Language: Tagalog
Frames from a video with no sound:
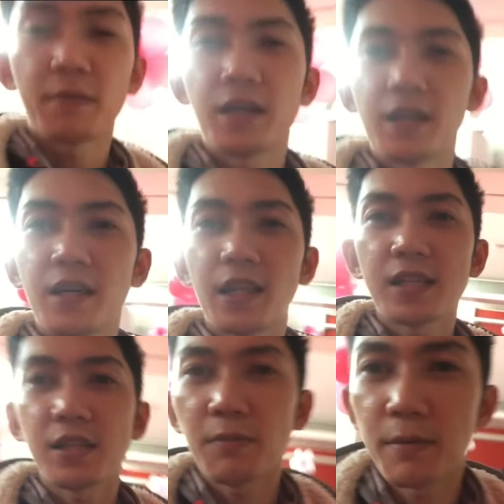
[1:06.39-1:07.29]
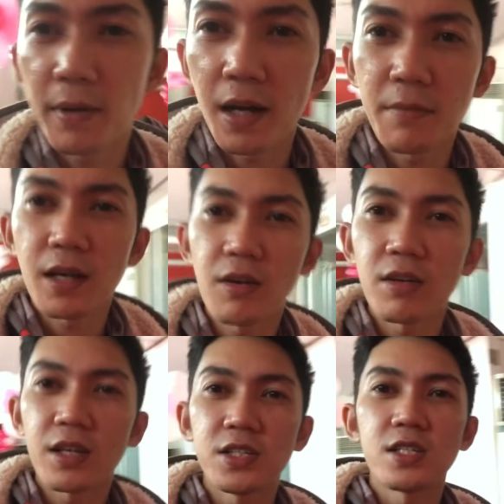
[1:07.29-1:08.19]
May next event pa kami
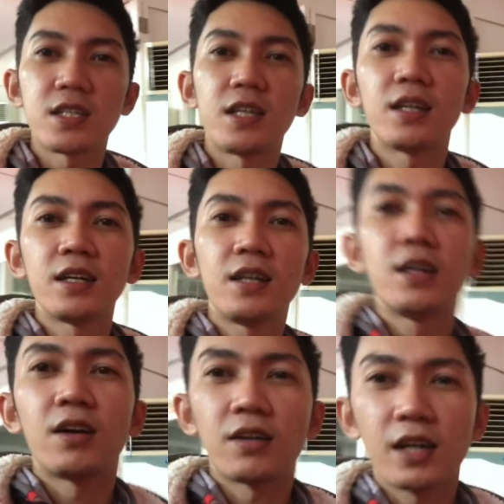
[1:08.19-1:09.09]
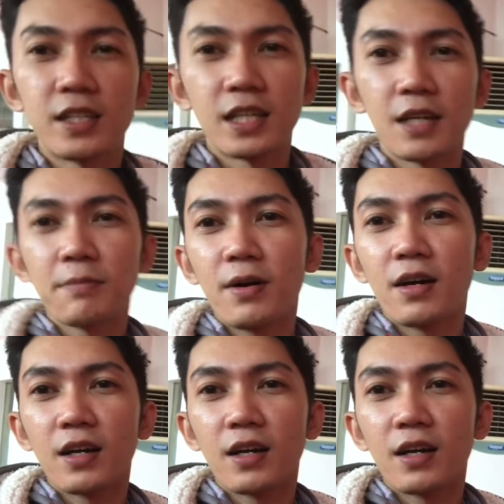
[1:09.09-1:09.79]
ngayon, the agency. Okay, sige na po.